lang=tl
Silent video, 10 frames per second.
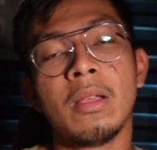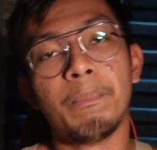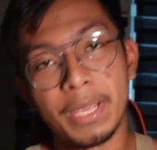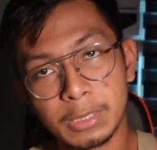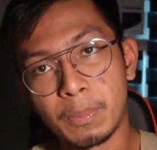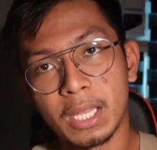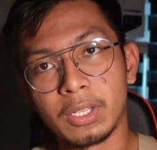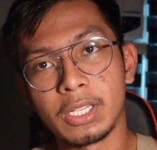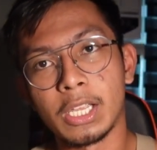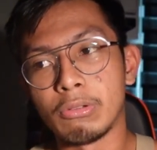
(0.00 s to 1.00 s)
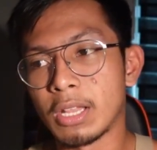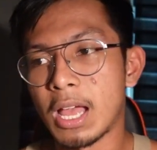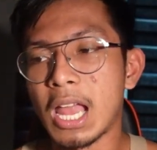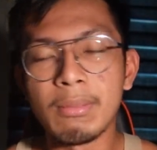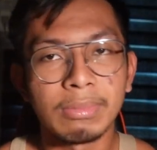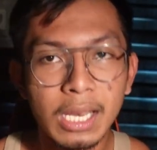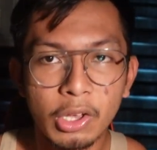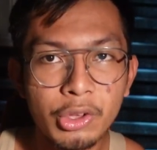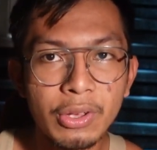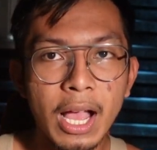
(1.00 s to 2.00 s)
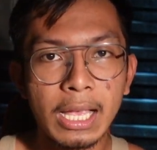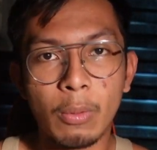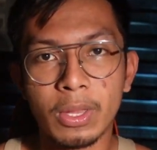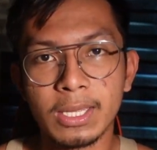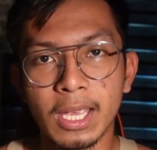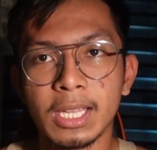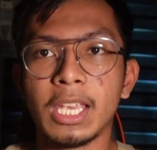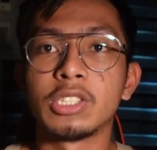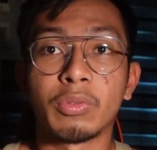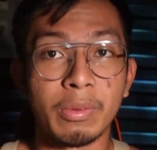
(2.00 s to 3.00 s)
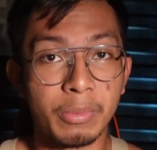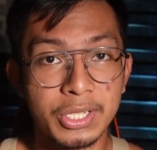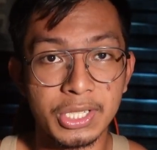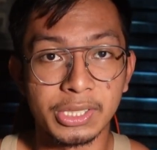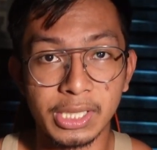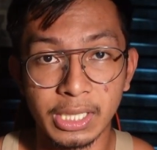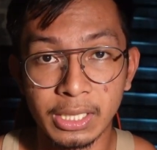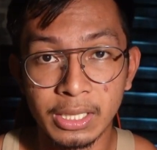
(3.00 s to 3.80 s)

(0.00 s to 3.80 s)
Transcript: may spotter kayo na alam talaga yung gagawin niya in case of emergency.